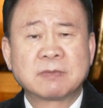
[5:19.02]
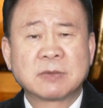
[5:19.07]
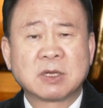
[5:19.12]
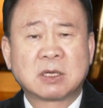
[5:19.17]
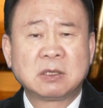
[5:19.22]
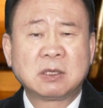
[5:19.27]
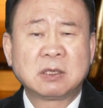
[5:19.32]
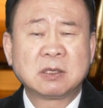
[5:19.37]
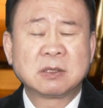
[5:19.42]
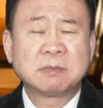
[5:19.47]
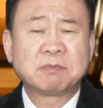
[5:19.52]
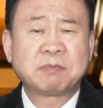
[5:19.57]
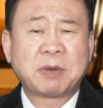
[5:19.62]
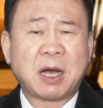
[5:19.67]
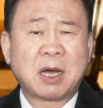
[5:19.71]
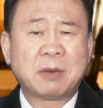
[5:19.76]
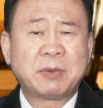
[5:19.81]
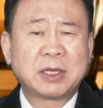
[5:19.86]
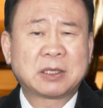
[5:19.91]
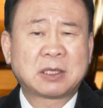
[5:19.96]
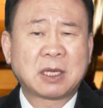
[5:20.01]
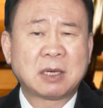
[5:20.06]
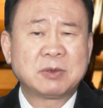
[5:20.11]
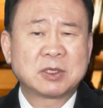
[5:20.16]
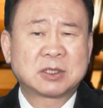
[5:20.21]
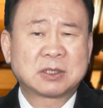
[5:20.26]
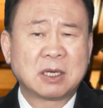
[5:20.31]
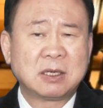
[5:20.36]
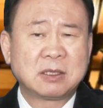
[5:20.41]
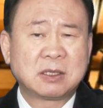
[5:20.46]
그들은
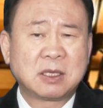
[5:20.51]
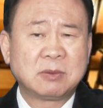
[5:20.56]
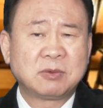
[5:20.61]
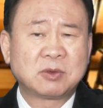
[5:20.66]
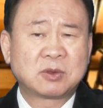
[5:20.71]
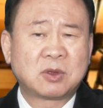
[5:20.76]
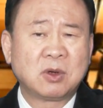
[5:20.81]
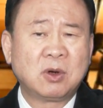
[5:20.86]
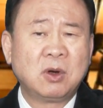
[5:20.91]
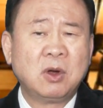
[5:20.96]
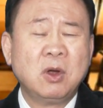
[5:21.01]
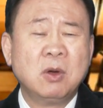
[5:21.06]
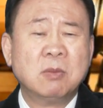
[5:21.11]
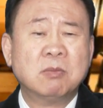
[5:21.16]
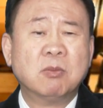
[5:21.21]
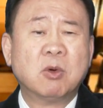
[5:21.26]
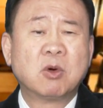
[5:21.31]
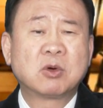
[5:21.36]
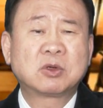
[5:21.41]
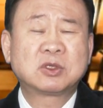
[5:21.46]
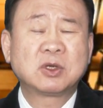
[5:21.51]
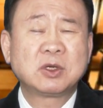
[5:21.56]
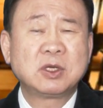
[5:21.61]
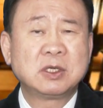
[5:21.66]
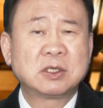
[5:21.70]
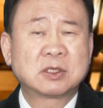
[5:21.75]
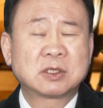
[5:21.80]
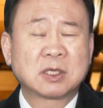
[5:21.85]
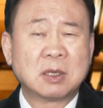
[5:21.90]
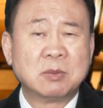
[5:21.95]
바벨탑을 쌓을 때부터
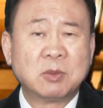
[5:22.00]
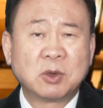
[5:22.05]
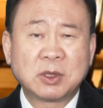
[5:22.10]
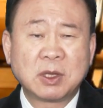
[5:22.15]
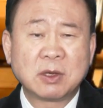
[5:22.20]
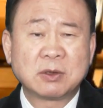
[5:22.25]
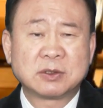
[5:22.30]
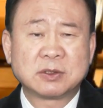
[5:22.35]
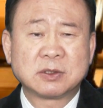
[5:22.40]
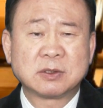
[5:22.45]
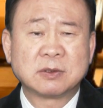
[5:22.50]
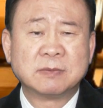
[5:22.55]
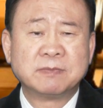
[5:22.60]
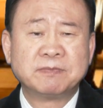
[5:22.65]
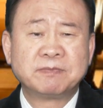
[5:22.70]
목적이 잘못되었죠.